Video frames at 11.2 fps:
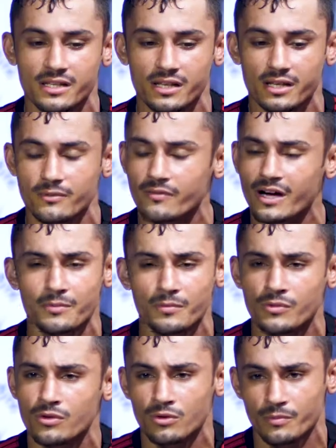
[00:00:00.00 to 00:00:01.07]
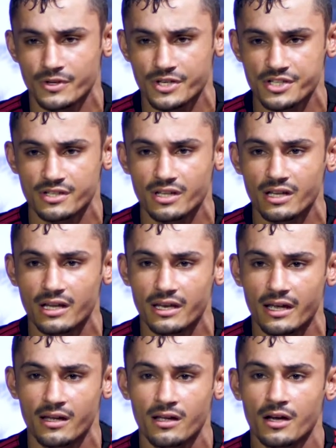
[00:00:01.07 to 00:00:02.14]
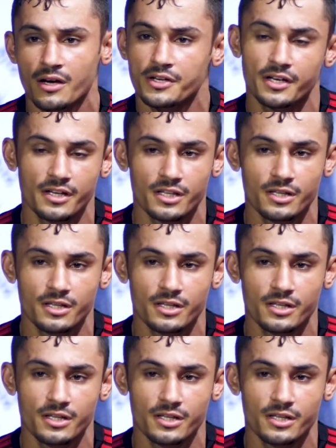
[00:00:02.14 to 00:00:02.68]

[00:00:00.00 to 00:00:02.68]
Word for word: हैं कि फ़ाइट में बिल्कुल प्रेशर नहीं लेना है ठंडे